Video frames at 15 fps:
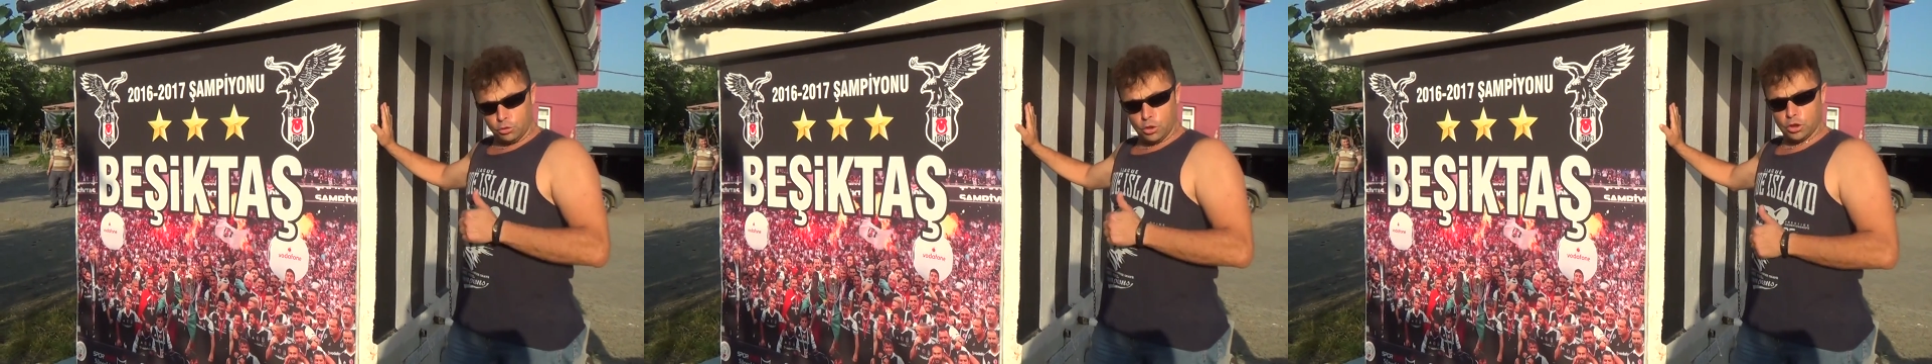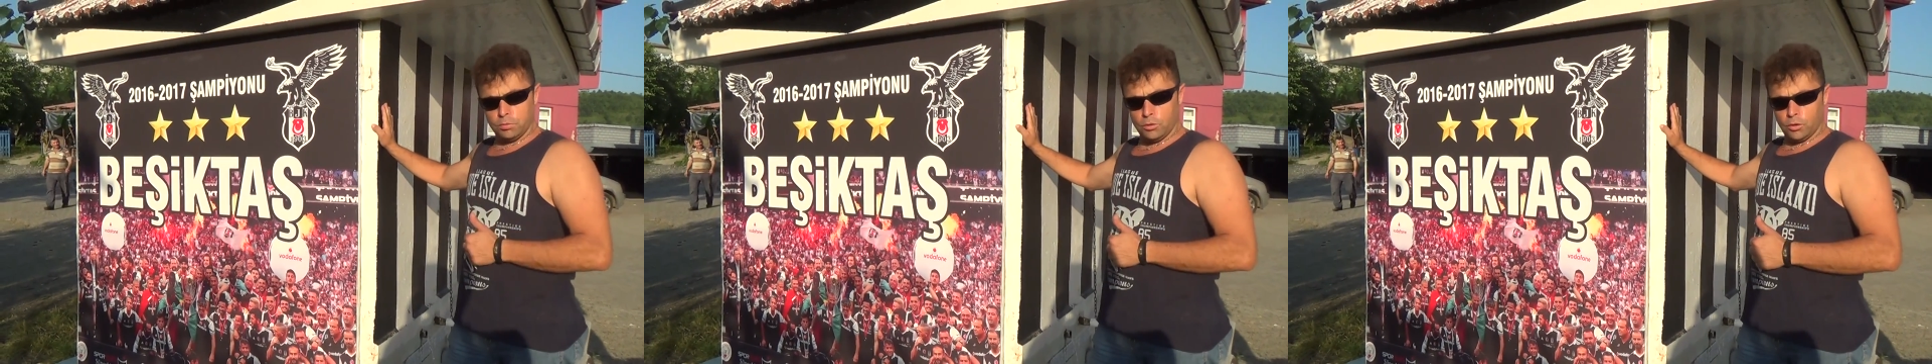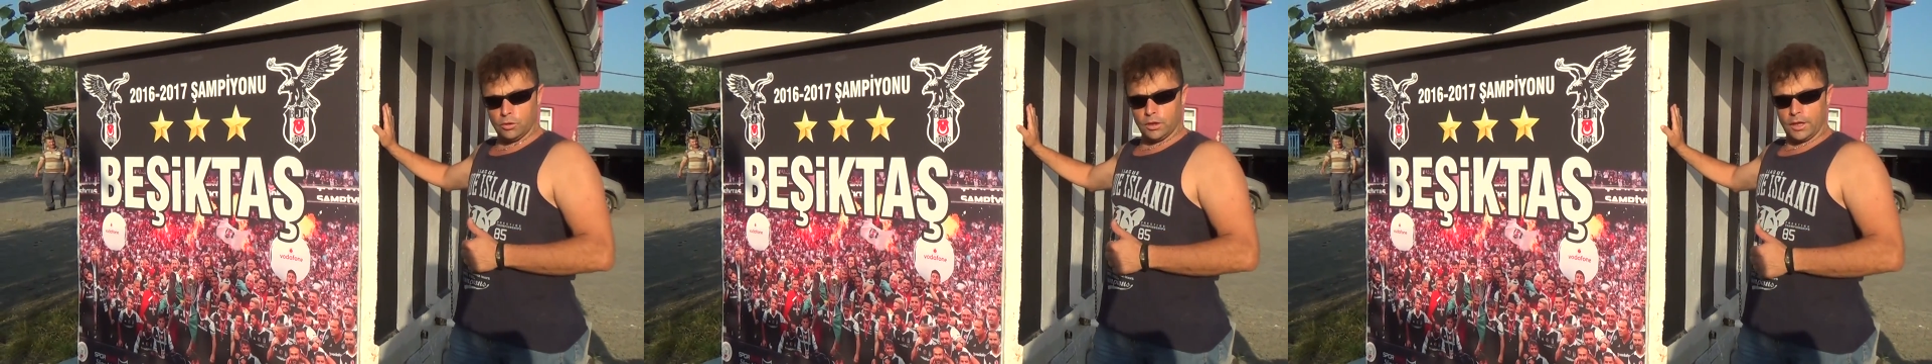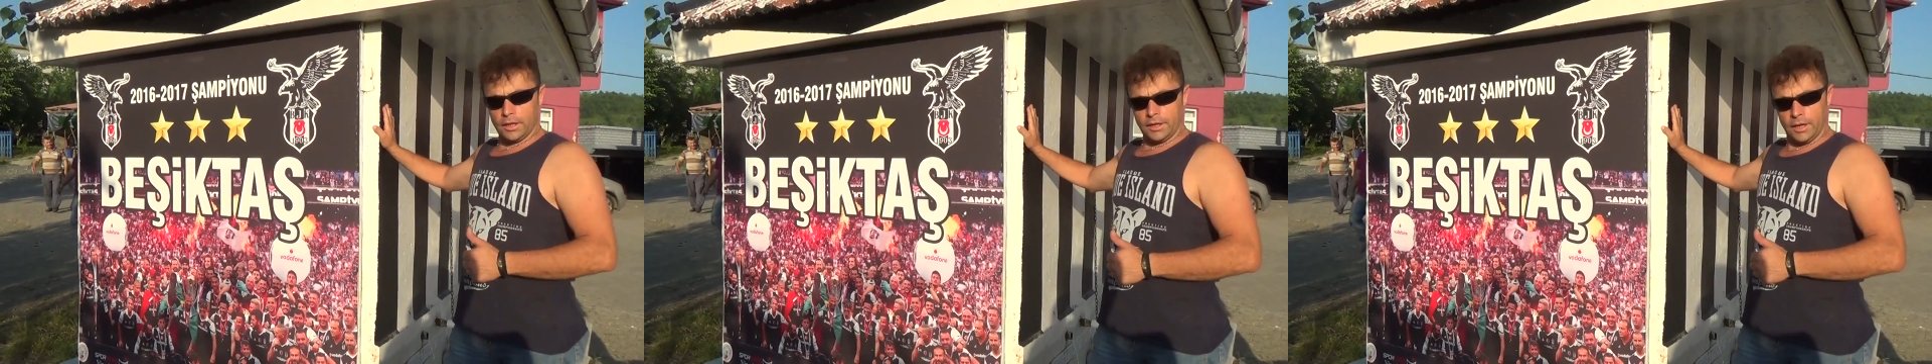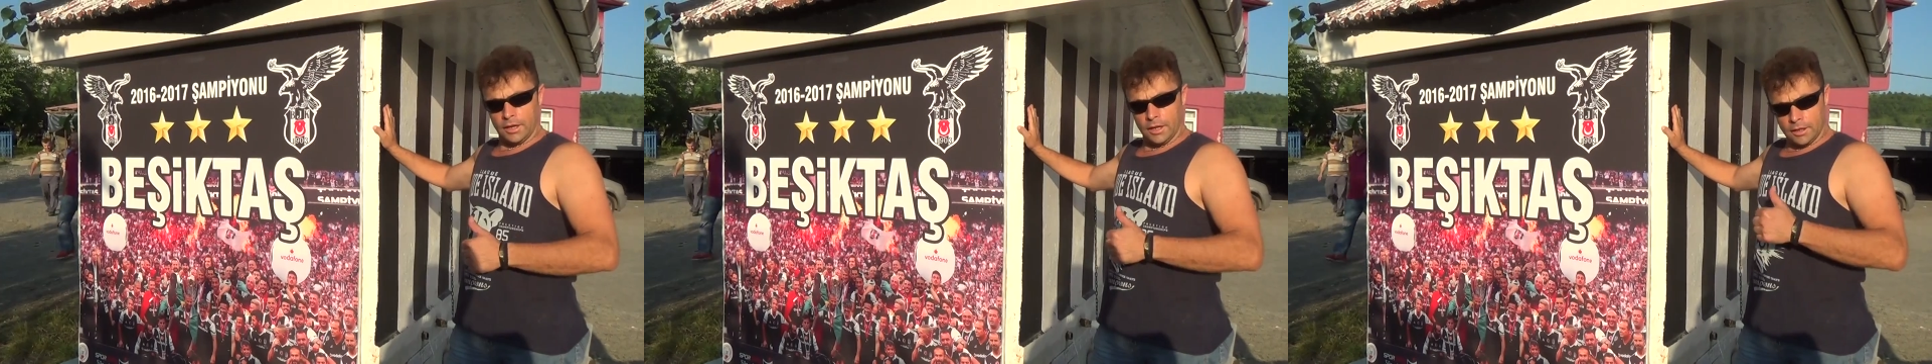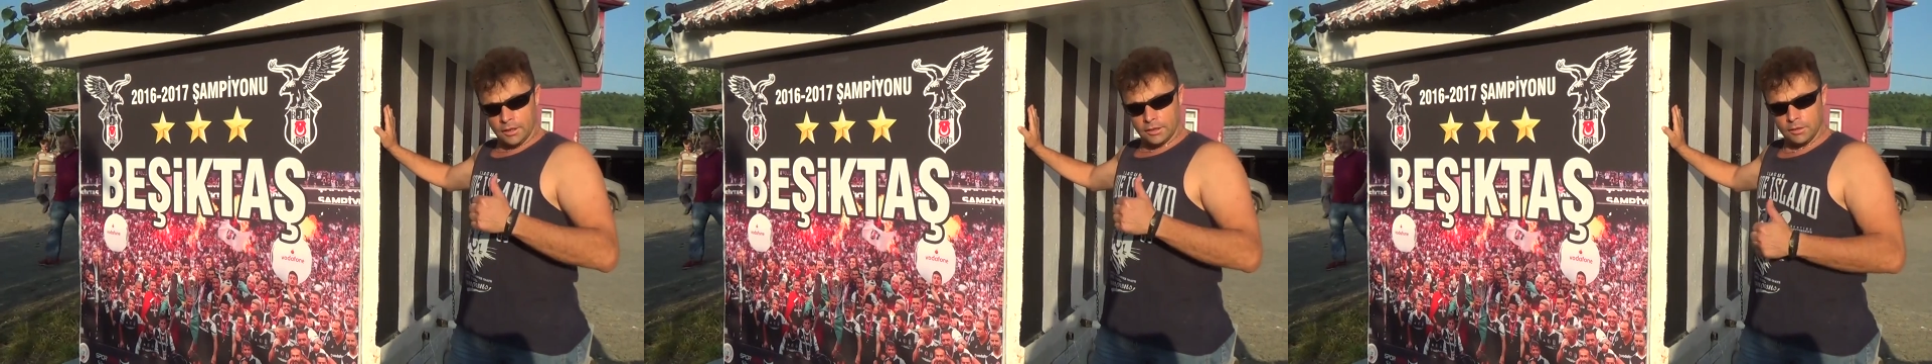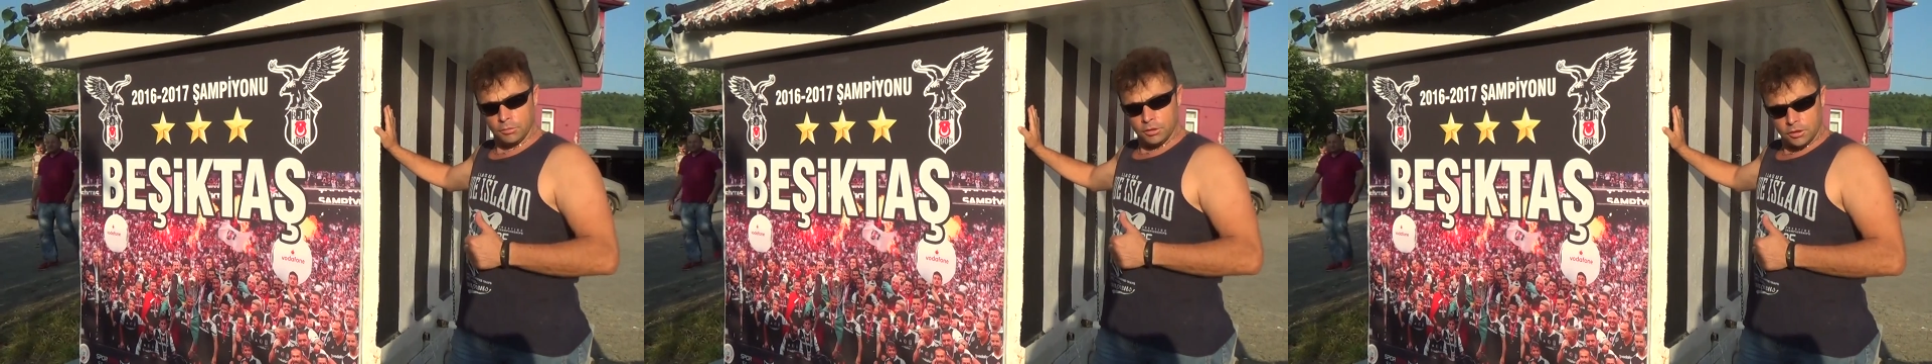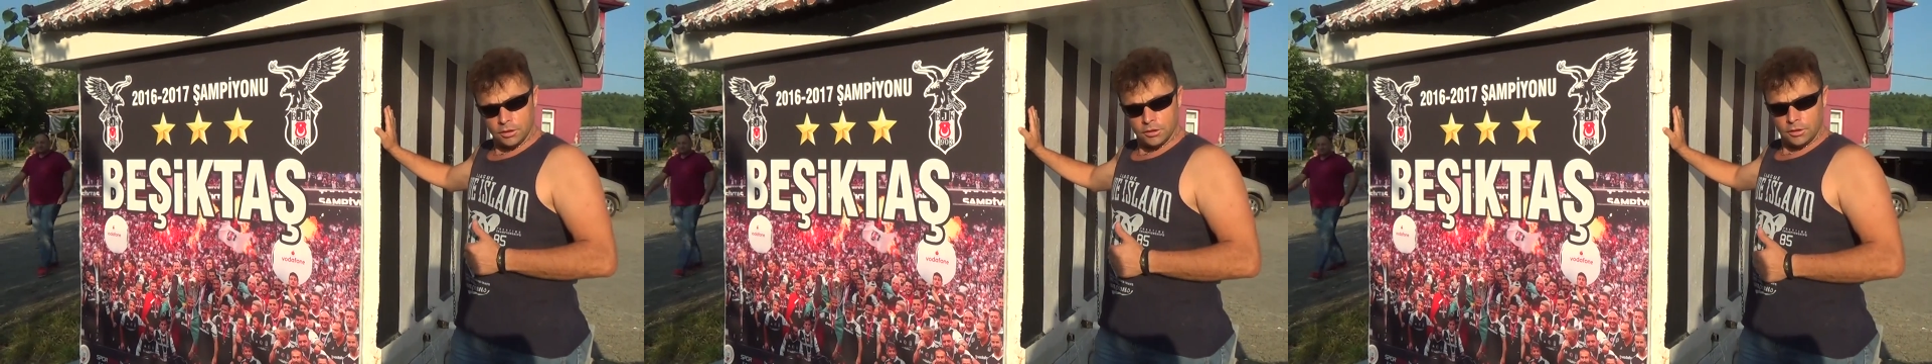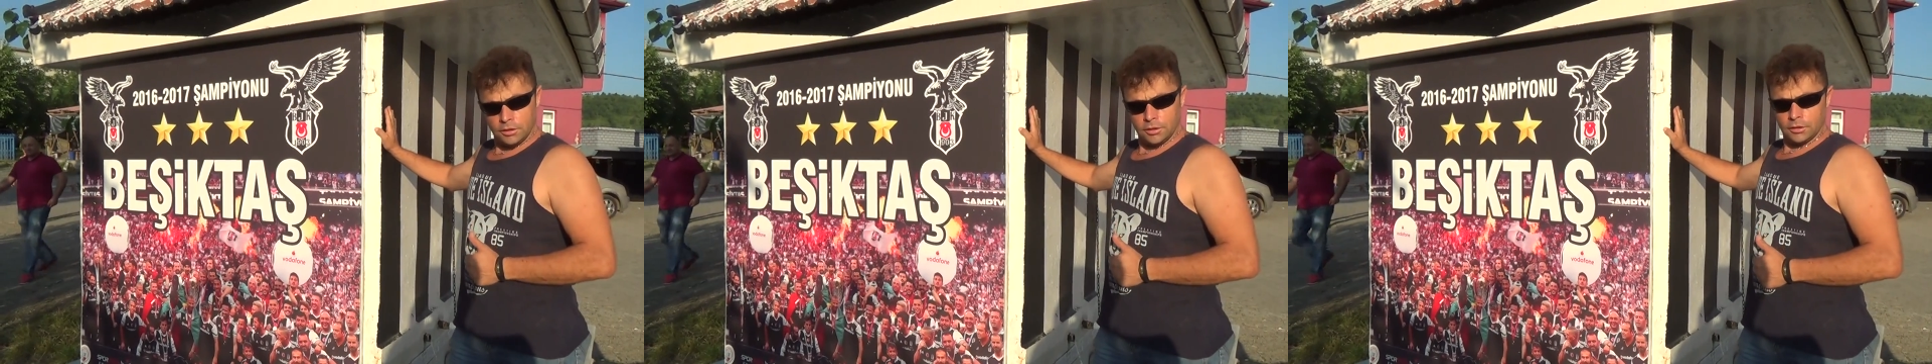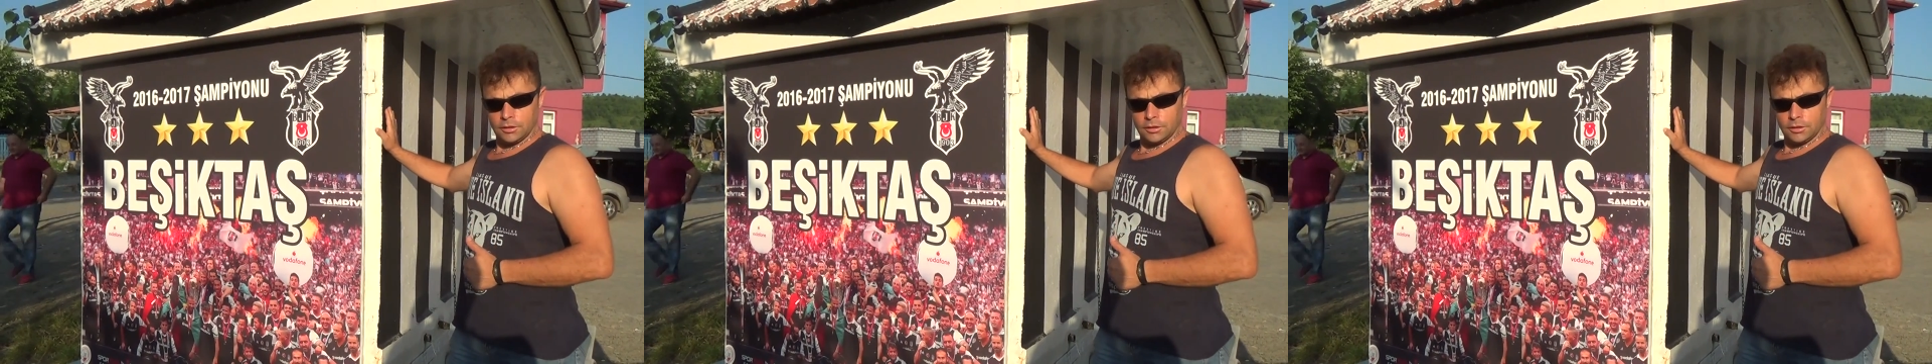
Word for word: çeşme olarak ilan edilmiştir.